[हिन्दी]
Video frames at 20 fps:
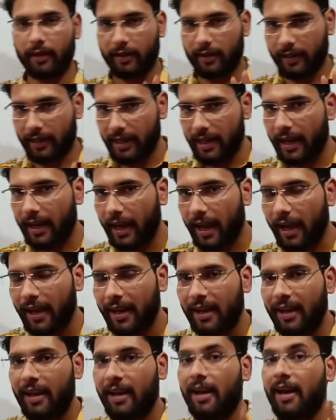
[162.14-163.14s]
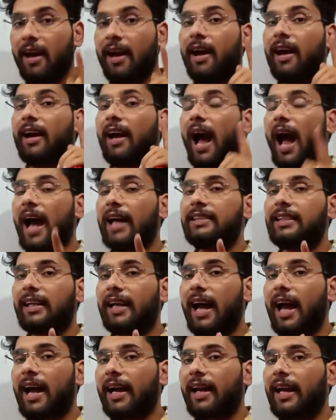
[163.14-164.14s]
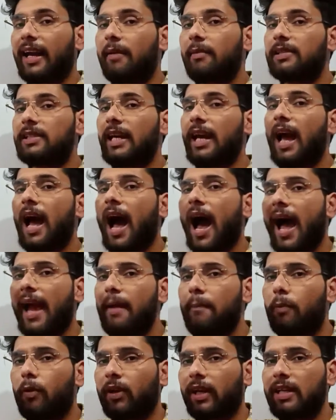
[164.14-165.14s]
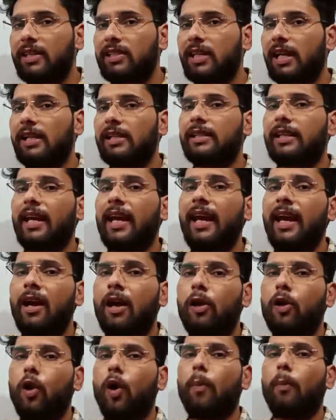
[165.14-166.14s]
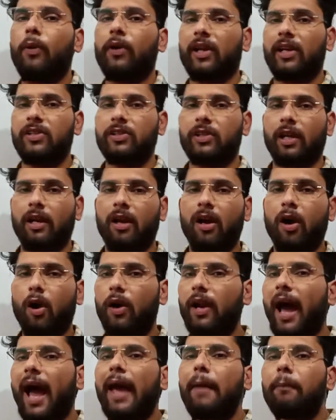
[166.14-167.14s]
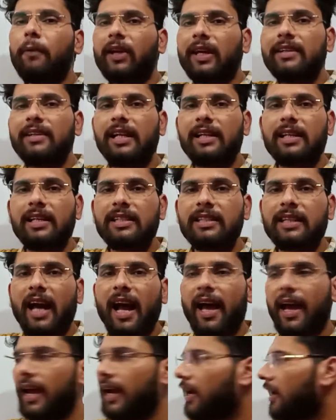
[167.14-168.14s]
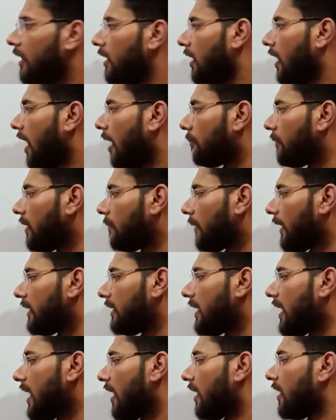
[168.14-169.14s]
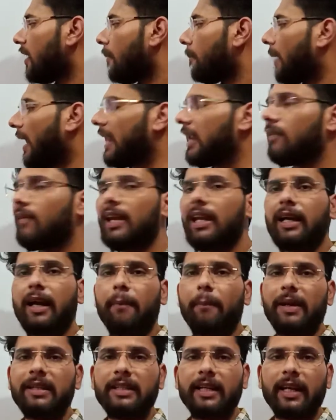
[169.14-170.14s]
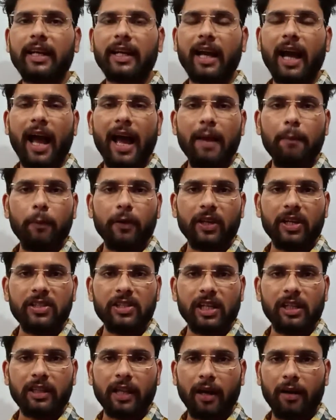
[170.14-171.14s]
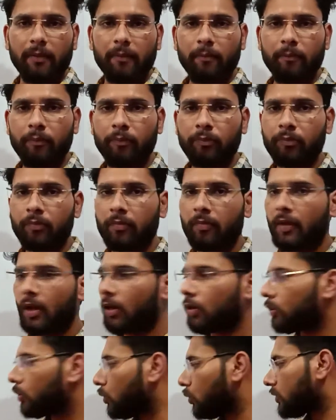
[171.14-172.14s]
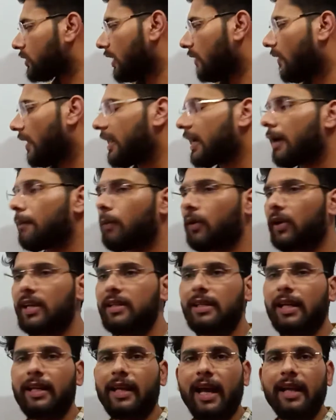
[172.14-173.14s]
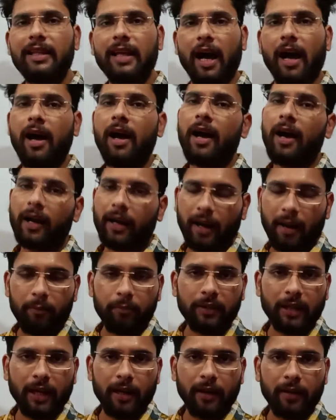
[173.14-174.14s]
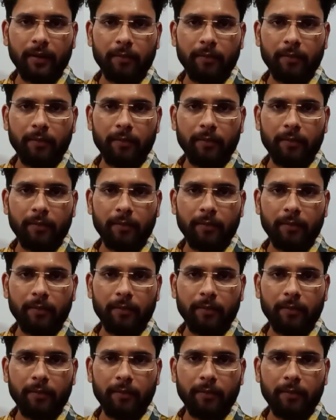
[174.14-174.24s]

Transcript: क्लियर है कहां से कहां करेगा बच्चे हाई पोटेंशियल से लो पोटेंशियल और हाई पोटेंशियल किसका है हमने मान लिया पहले वाले कैपेसिटर का हाई पोटेंशियल था दूसरे वाले का पोटेंशियल क्या था कम था